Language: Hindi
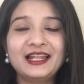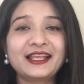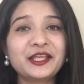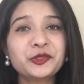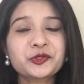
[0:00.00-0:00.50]

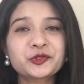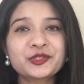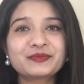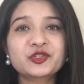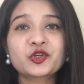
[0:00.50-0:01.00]
लेकिन दोस्तों
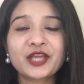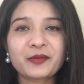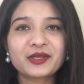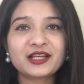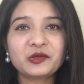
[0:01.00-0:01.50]
इसमें जो
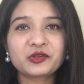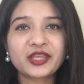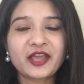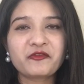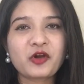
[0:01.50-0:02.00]
केमिकल
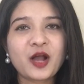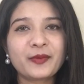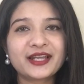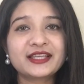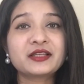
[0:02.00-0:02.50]
होते हैं वो
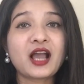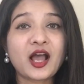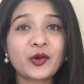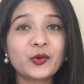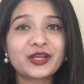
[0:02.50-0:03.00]
हमारी
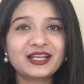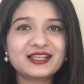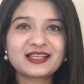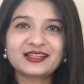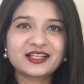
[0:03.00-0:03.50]
आंखों के
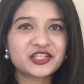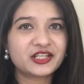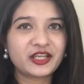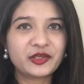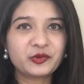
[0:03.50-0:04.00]
लिए ज़्यादा
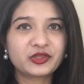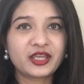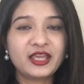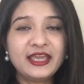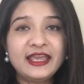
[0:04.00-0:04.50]
अच्छे नहीं होते